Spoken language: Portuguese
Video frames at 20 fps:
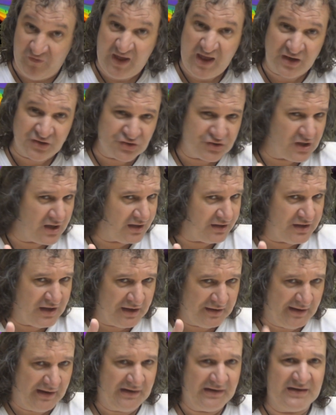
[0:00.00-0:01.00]
Veja e
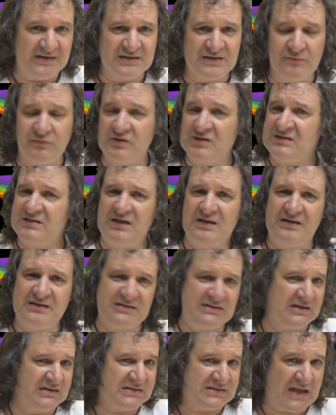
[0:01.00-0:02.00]
analise você
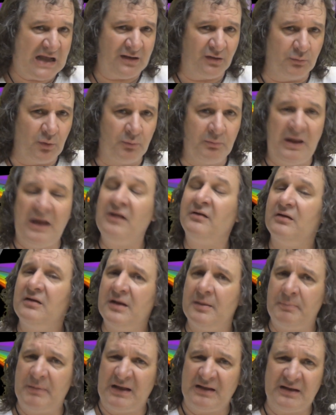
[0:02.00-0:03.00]
nesse exato momento,
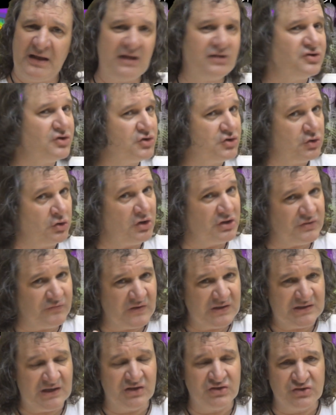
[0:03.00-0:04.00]
independente de onde
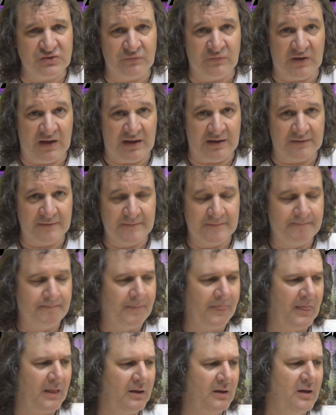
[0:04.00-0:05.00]
você estiver.
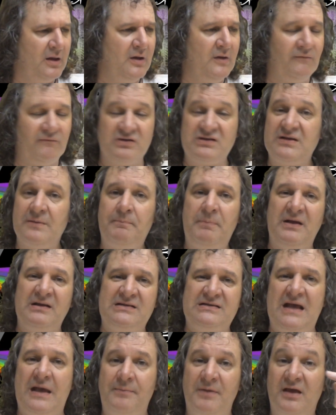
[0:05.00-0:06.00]
Você
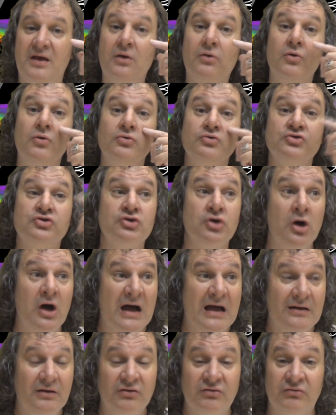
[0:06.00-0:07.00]
percebe que com os
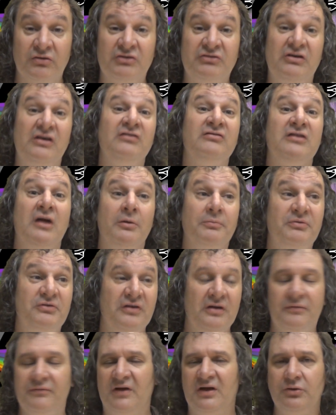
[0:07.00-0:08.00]
olhos você está
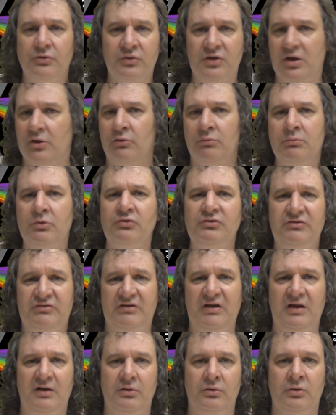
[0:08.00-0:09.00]
observando o que? O mundo
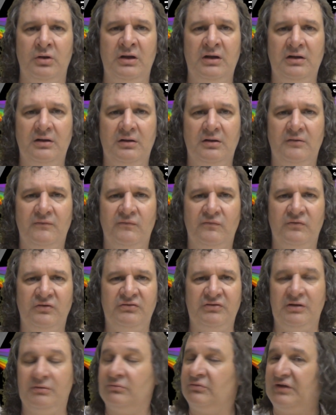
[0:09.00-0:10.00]
exterior.
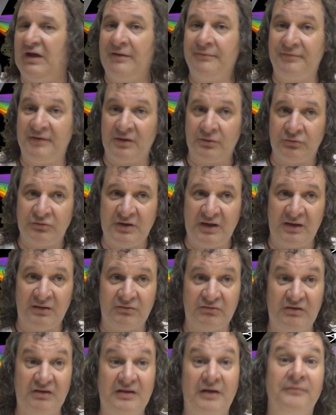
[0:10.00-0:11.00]
Você não está vendo
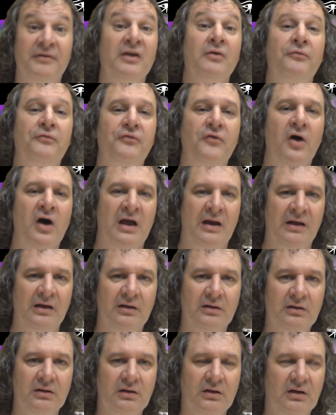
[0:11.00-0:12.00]
dentro, você está vendo fora.
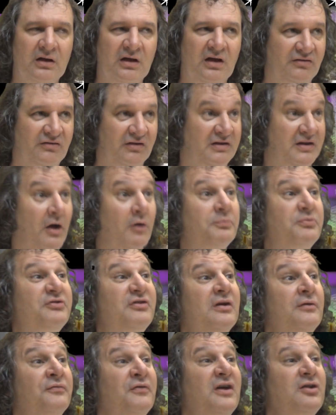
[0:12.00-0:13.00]
Você está
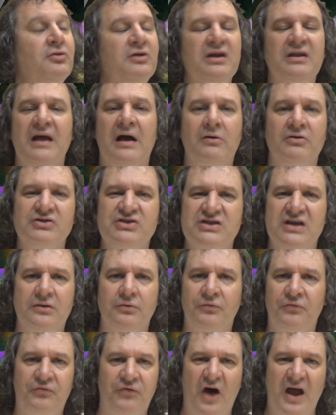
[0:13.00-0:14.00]
observando o que está
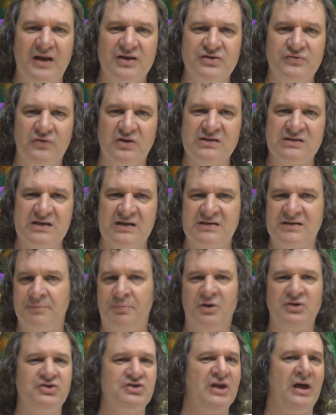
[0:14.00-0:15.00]
acontecendo fora de você. Você
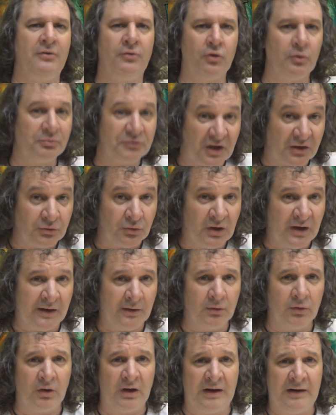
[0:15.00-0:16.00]
pode estar no computador
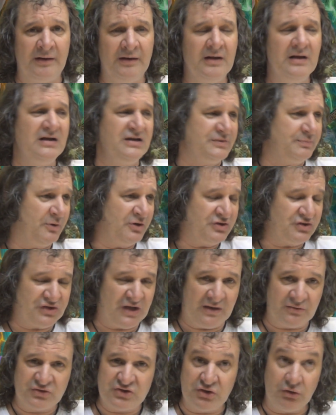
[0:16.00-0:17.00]
agora, você pode
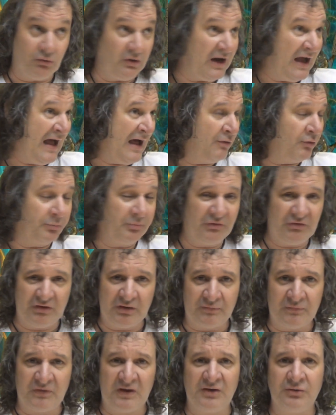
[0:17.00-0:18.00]
estar no seu carro
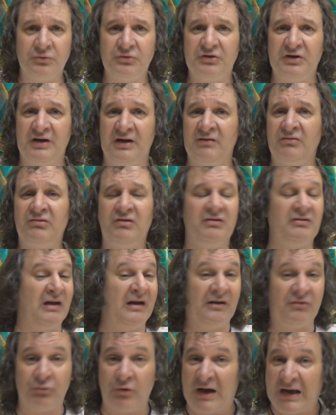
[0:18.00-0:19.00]
observando o trânsito, você
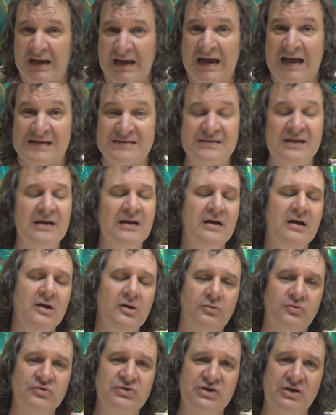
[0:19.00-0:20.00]
está na sua casa
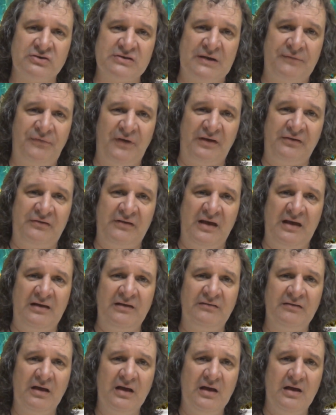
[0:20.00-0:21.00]
com seus
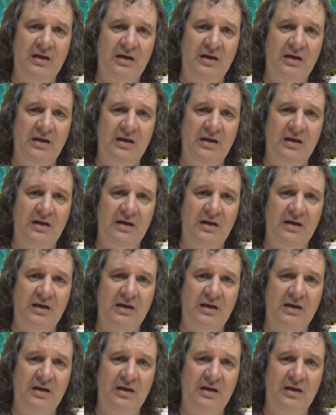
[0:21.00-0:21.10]
afazeres.